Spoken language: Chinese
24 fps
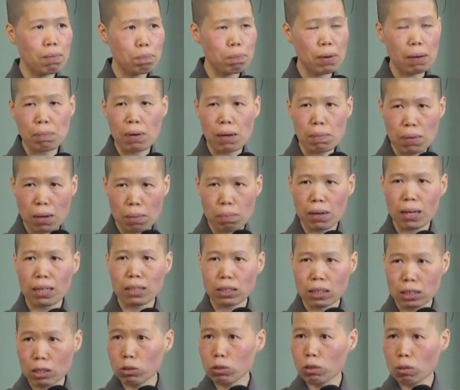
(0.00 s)
爸爸妈妈
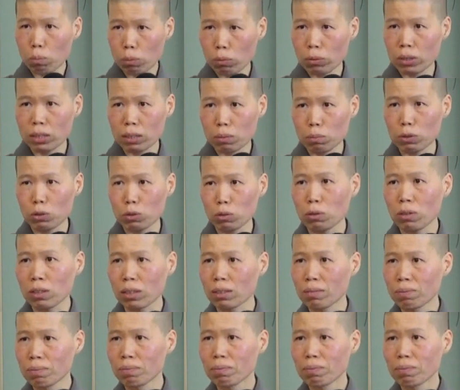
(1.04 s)
以后都不会这么做了。